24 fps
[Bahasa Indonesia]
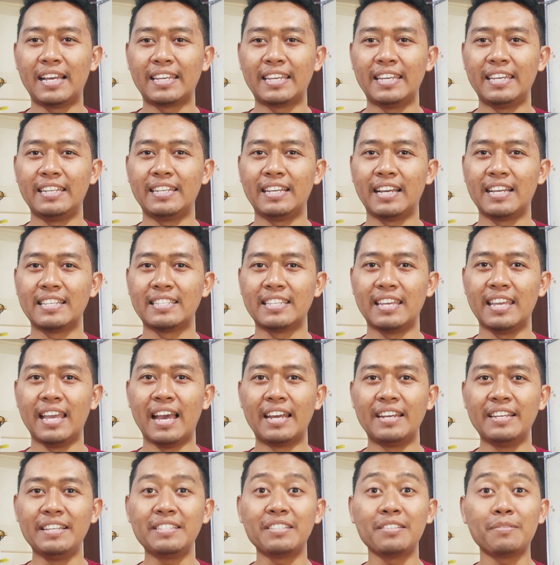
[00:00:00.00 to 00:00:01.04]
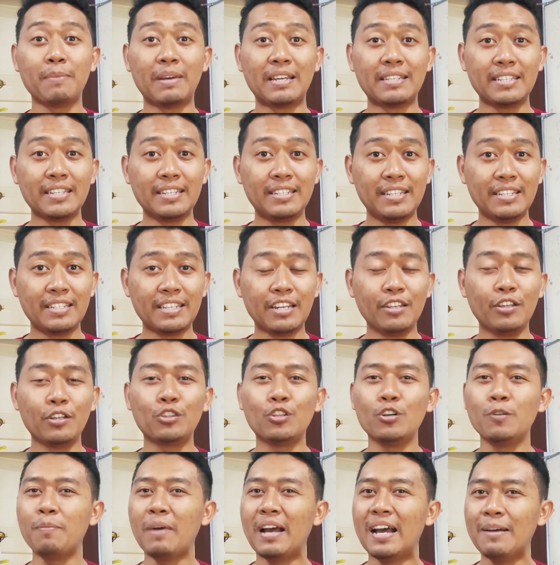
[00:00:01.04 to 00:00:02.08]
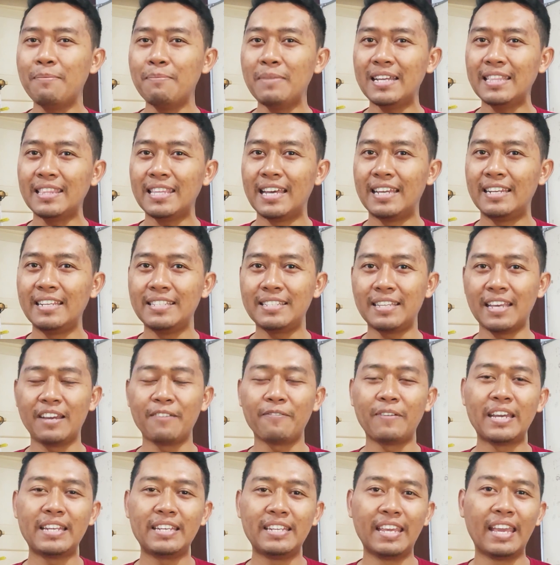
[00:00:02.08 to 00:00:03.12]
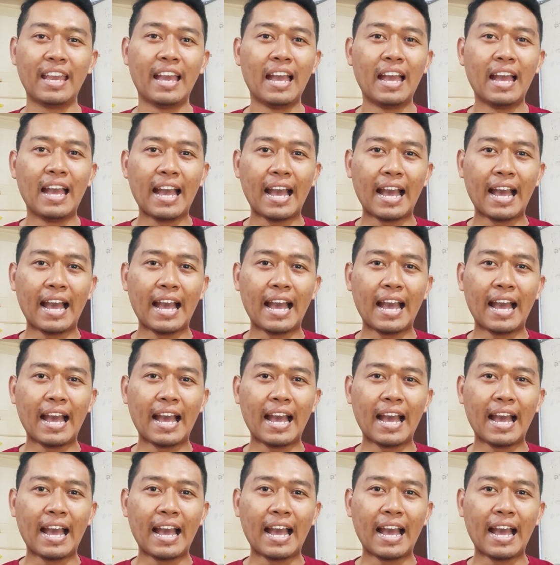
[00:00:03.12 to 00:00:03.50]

lagi dengan saya Haris Masih di channel Youtube Ahmad Haris Effendi